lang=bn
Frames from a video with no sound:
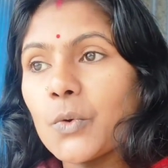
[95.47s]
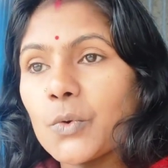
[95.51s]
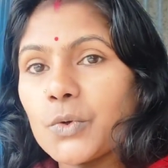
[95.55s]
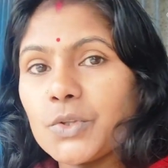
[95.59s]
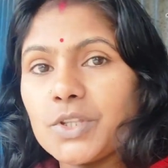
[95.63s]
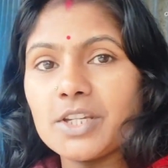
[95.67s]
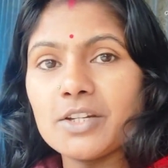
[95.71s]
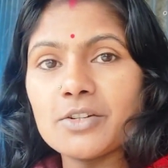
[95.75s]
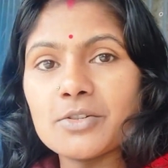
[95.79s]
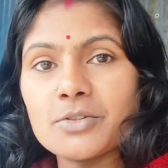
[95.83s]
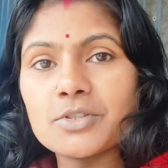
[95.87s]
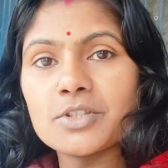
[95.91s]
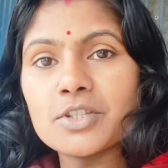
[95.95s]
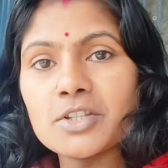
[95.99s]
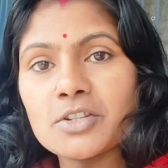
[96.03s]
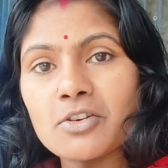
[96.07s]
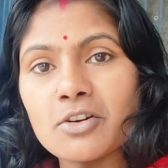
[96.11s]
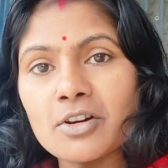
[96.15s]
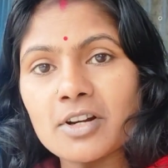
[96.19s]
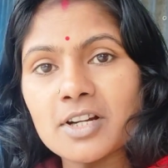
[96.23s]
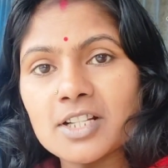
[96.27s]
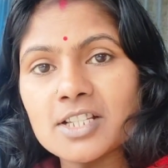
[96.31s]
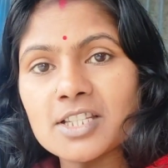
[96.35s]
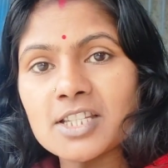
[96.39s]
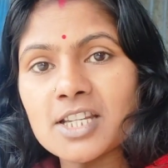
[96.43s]
ওইদিকে হচ্ছে
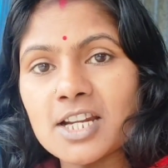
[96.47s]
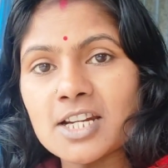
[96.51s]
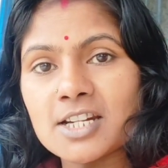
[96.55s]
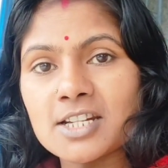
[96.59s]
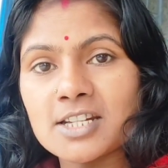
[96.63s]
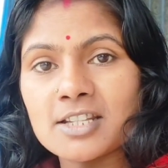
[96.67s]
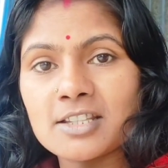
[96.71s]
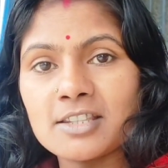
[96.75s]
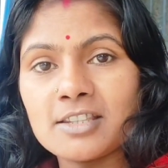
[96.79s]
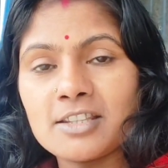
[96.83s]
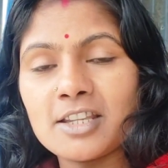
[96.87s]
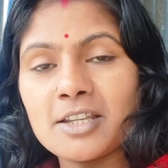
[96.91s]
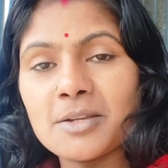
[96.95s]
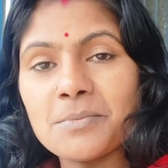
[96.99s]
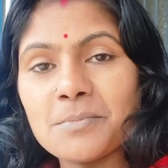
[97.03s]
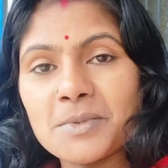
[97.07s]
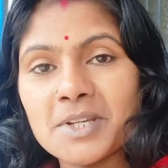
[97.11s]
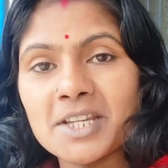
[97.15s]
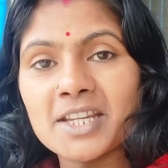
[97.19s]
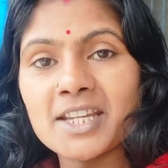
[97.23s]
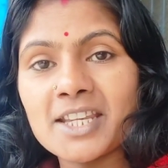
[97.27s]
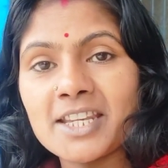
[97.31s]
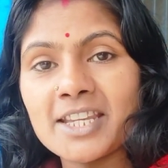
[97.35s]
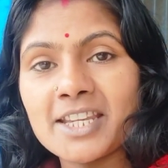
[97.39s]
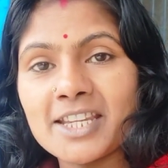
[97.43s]
সকাল সাতটার দিকে
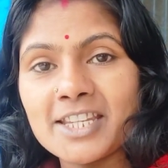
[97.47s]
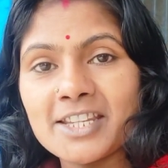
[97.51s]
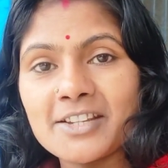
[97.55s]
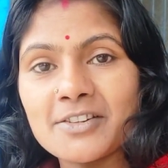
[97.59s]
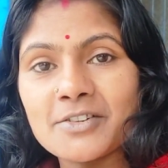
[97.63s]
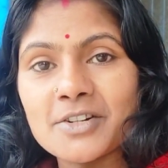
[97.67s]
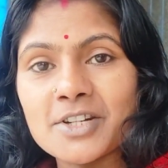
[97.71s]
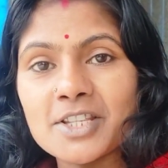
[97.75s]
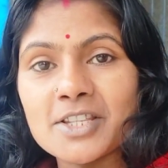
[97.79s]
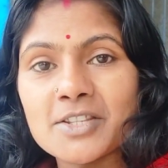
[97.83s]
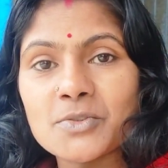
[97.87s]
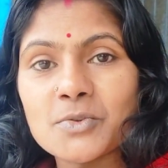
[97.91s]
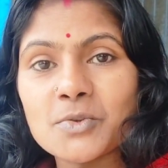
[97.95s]
মেয়েকে রেডি করে